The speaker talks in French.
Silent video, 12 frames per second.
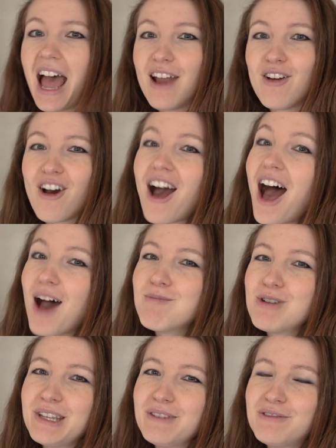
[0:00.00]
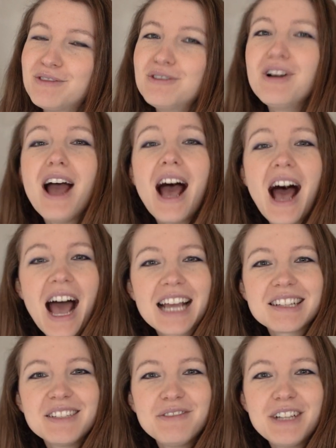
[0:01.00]
Alors abonnez-vous,
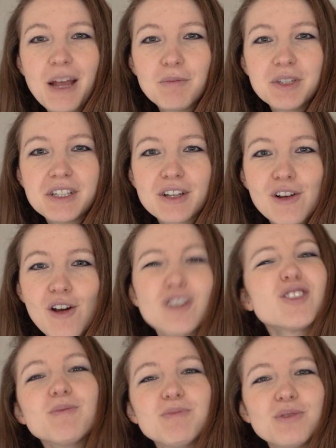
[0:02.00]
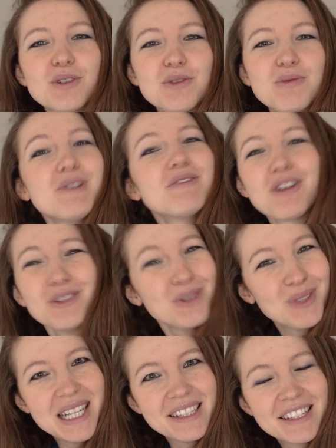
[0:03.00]
activez la petite cloche pour suivre
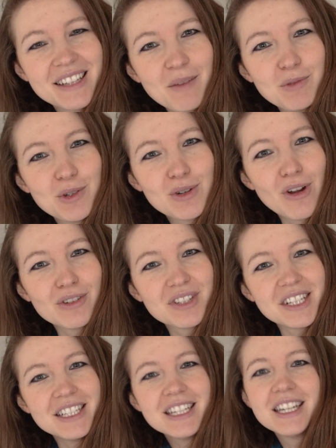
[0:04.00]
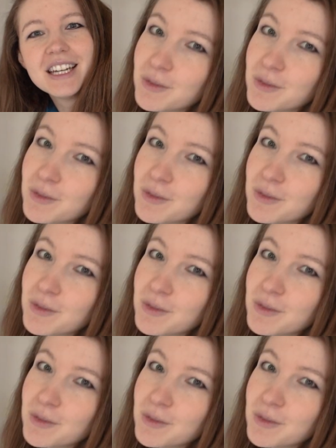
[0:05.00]
toutes les étapes du chantier.